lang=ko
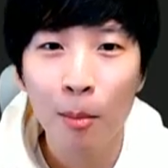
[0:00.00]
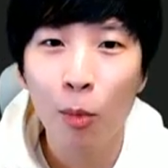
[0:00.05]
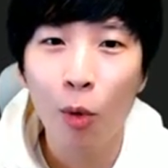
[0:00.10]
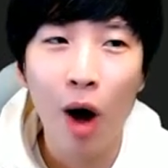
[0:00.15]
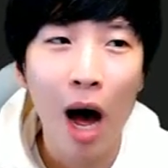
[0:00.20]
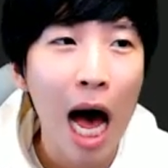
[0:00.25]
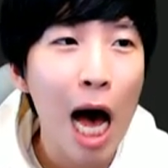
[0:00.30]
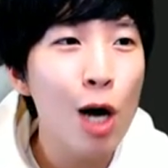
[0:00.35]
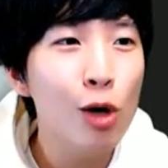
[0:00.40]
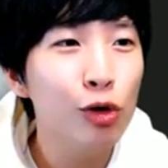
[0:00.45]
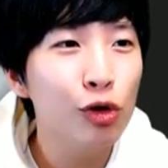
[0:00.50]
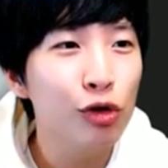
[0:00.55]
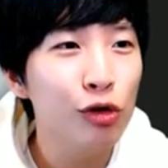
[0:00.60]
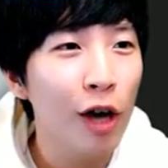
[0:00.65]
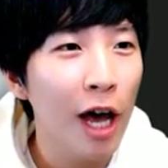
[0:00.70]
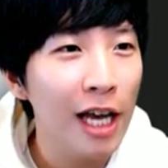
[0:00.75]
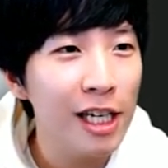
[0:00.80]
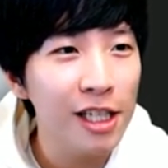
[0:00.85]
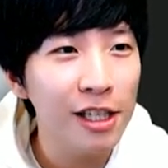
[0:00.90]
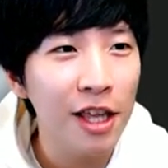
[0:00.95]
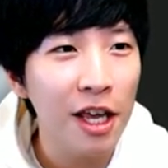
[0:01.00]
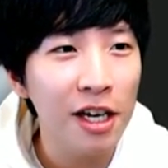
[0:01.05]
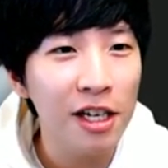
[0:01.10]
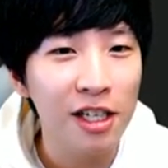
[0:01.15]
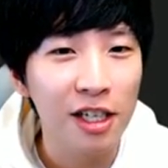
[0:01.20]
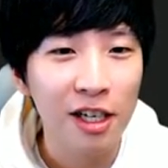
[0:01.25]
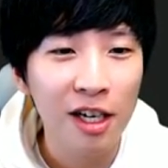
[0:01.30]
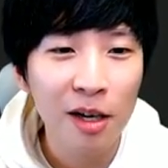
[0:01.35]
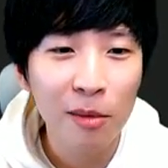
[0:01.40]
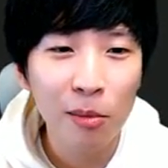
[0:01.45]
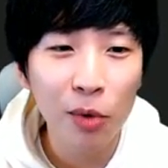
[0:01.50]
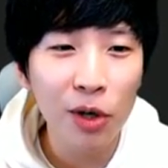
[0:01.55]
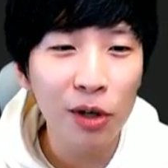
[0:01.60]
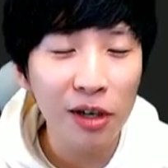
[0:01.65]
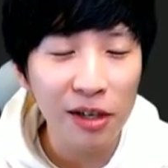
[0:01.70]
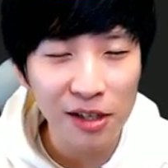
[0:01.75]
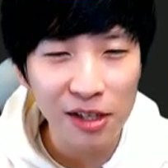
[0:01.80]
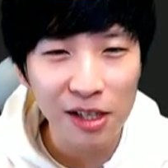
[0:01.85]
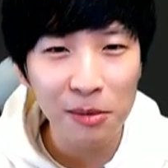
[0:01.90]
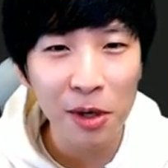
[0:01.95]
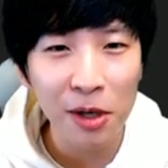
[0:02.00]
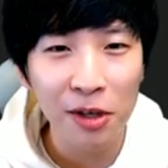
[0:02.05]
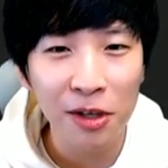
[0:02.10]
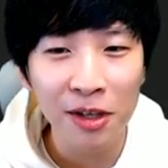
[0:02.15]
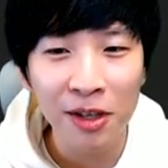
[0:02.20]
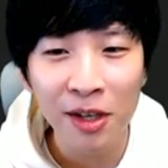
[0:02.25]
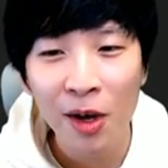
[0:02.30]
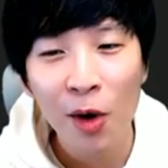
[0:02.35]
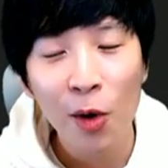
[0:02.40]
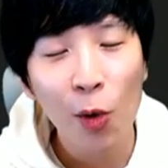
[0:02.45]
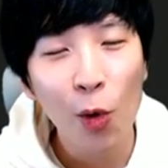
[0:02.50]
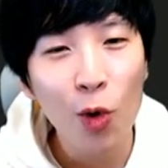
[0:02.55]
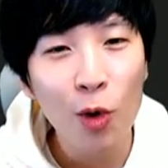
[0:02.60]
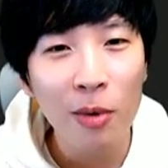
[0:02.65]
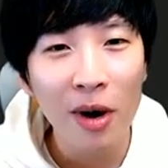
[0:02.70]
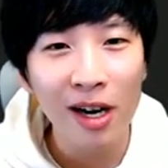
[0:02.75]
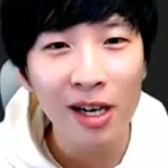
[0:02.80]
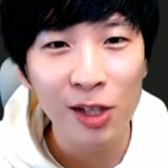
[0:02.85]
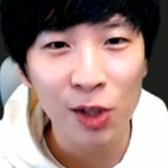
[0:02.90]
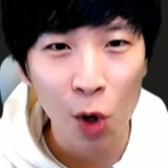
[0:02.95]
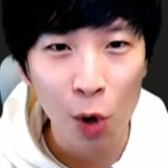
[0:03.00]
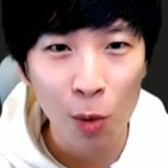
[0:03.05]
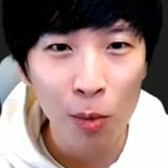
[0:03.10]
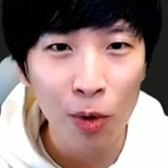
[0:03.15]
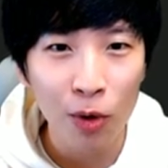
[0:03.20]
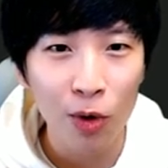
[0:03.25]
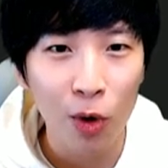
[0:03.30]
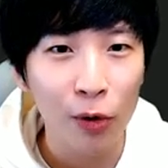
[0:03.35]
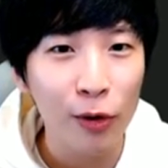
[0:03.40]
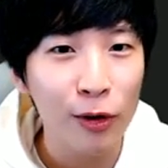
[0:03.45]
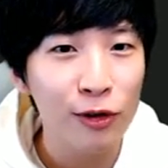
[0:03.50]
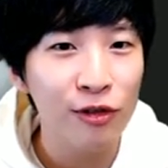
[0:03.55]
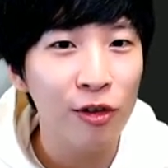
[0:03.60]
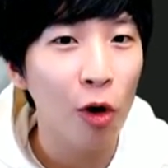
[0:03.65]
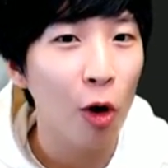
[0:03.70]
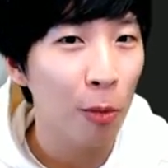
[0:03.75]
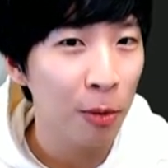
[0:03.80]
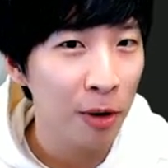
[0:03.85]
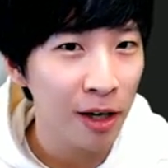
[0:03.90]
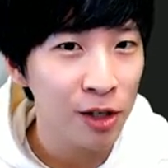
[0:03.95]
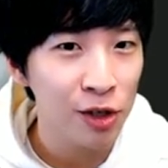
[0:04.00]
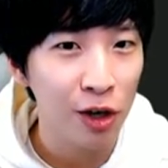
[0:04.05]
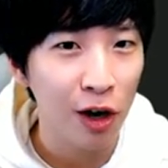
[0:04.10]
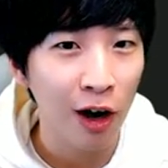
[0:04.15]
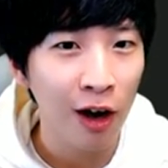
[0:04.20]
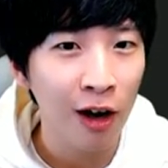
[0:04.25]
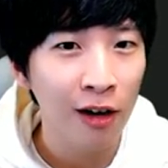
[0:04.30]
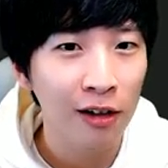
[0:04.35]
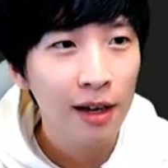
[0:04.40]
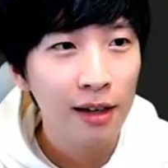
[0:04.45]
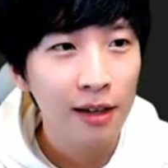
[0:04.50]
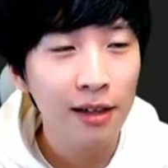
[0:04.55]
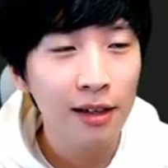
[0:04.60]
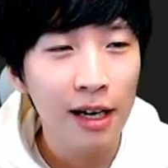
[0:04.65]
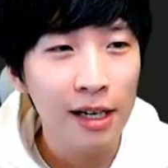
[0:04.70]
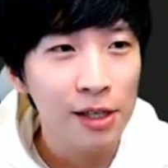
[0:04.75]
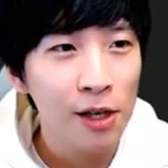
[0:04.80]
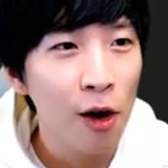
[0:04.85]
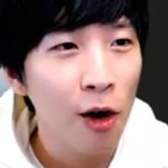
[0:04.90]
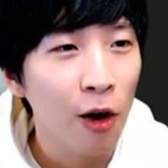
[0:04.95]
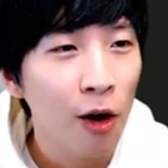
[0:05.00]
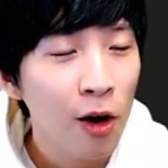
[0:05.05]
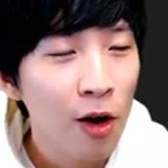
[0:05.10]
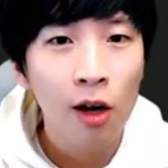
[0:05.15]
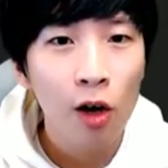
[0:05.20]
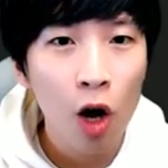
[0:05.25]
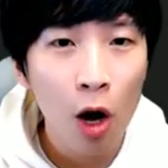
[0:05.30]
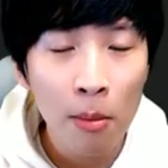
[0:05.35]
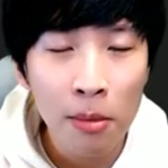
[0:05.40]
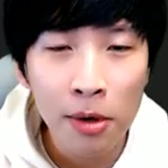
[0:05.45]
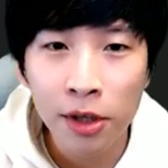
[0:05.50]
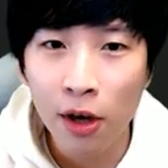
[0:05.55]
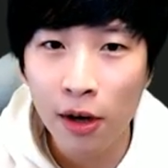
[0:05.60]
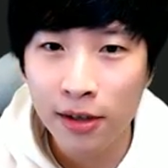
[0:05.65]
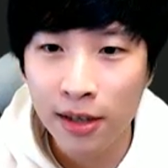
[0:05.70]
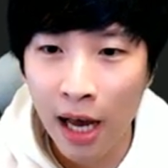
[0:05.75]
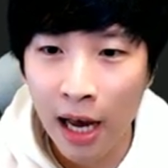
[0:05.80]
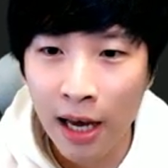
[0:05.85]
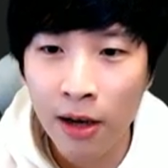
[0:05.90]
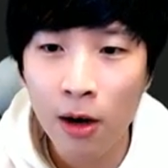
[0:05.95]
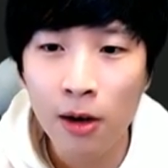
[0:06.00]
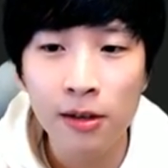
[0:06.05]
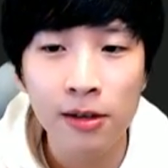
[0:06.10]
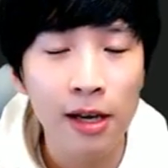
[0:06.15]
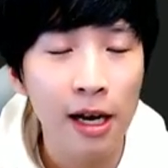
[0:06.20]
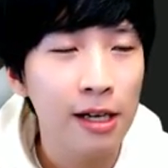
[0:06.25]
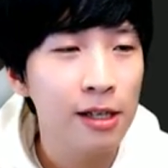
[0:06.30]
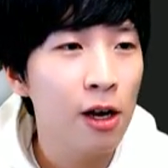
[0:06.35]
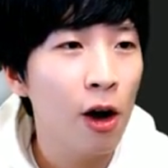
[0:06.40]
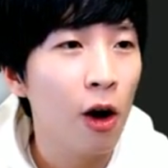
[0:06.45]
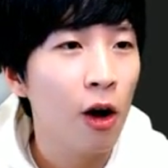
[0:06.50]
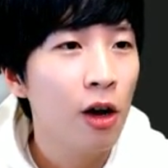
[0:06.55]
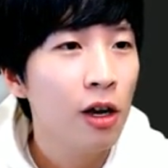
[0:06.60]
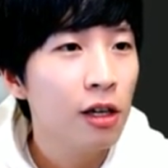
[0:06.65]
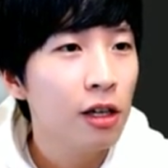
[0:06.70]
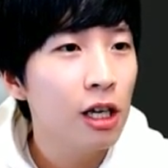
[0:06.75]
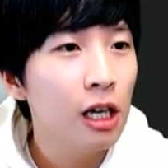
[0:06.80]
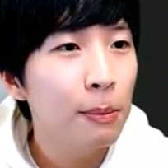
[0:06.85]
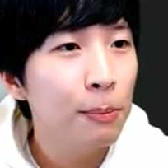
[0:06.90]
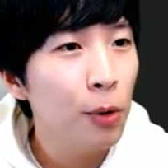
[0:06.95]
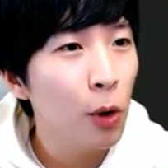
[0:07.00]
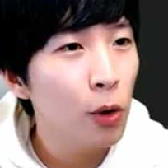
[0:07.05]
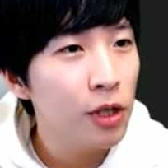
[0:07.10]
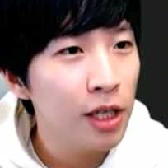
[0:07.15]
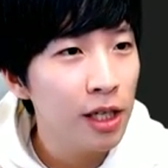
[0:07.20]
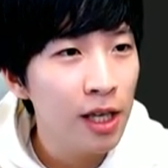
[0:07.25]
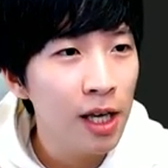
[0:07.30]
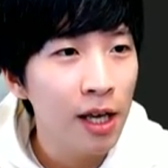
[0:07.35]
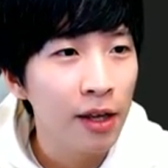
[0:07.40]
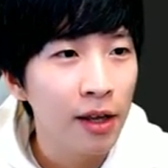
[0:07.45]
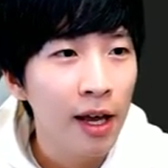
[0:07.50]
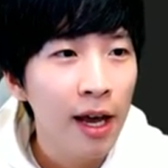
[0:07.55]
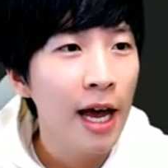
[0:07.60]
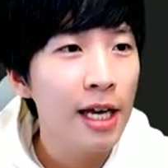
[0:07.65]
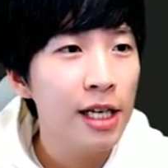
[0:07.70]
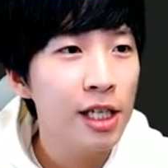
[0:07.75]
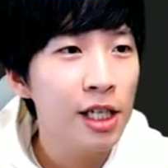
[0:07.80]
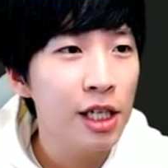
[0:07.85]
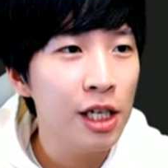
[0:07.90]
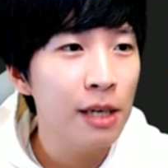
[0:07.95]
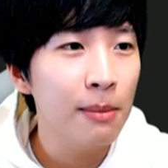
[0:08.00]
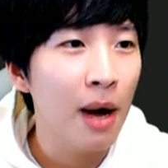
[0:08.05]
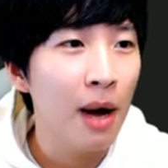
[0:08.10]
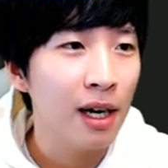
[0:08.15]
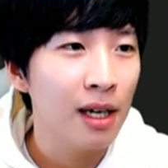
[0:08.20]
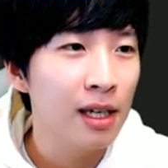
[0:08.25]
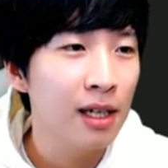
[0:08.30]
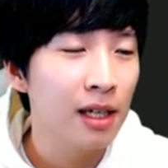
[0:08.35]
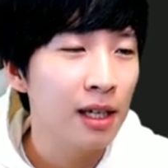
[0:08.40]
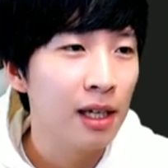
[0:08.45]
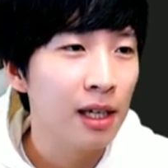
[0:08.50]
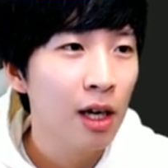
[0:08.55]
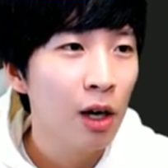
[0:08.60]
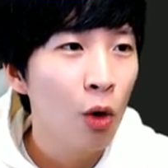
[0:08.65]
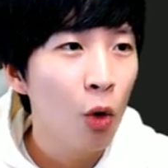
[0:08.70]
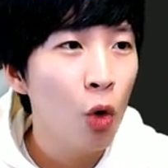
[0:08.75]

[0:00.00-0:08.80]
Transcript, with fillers: 뭐 how to 해시태그 뭐 이렇게 쓰면은 올바른 정보를 얻을 수가 없겠죠 그래서 컴퓨터 사이언스에서 이 표시는 해시 마크